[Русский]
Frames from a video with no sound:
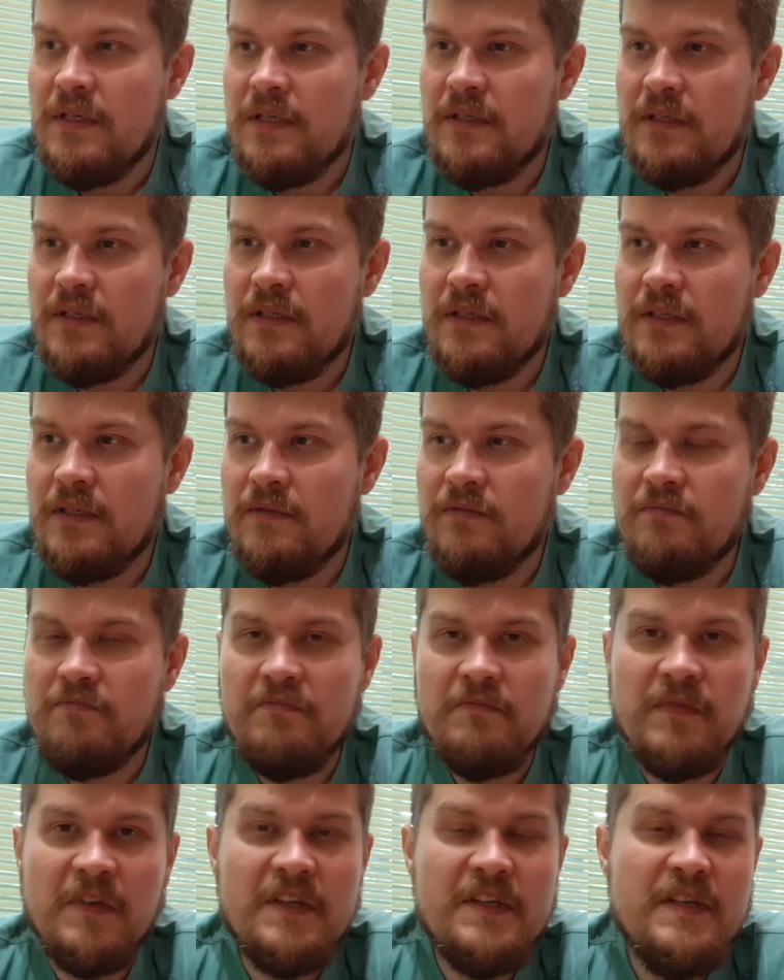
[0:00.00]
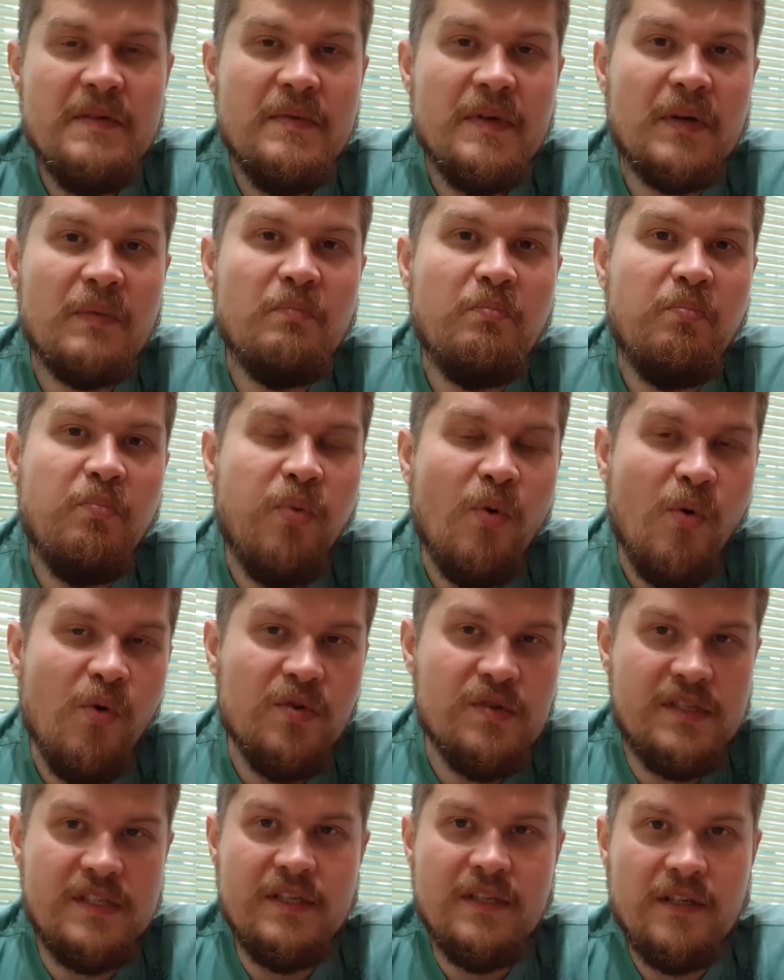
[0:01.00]
Э, Владимир
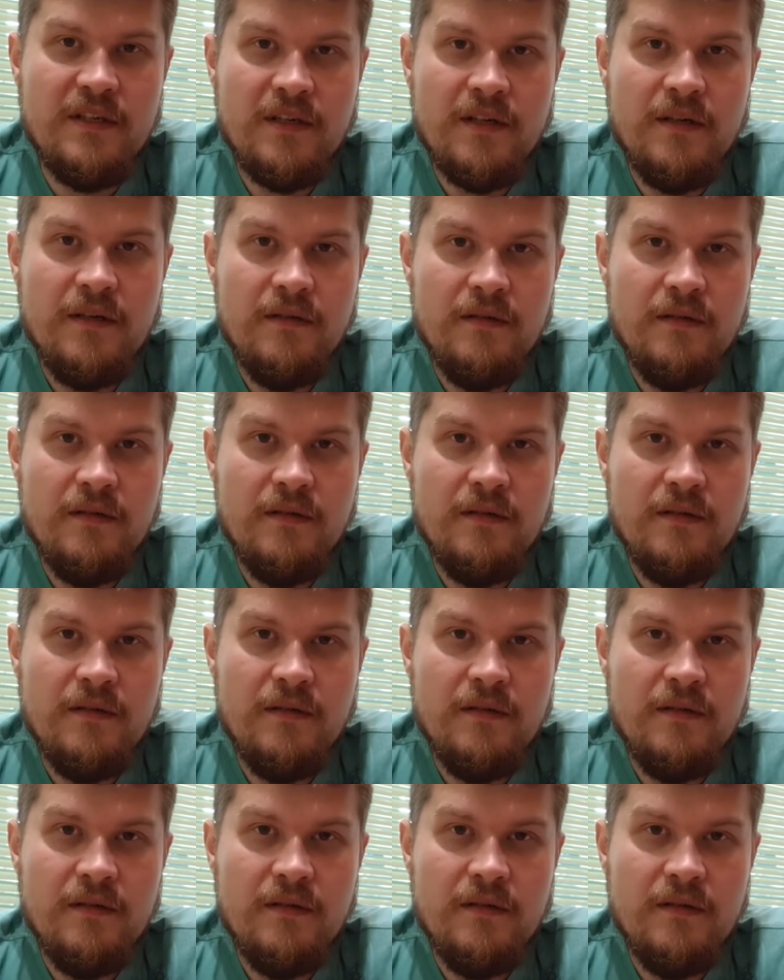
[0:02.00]
Познер.